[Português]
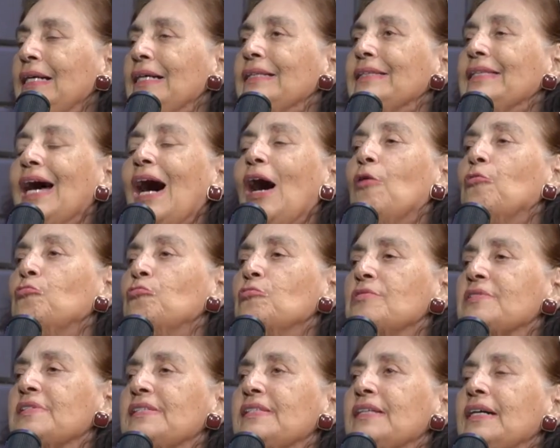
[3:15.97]
Na
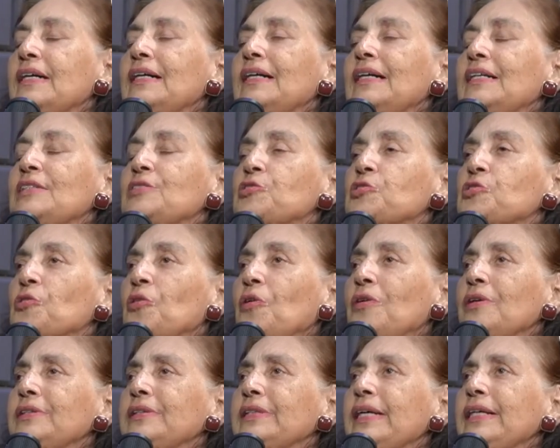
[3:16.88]
Rússia,
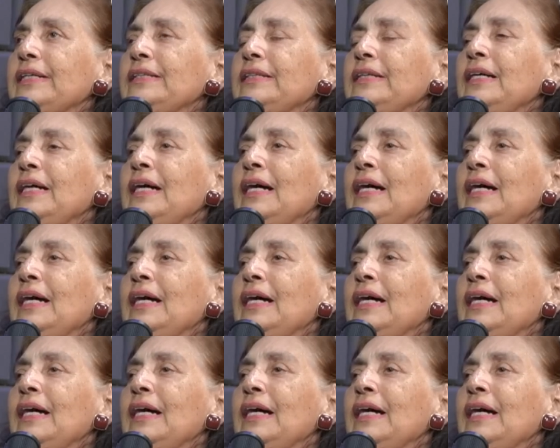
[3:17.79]
anteontem,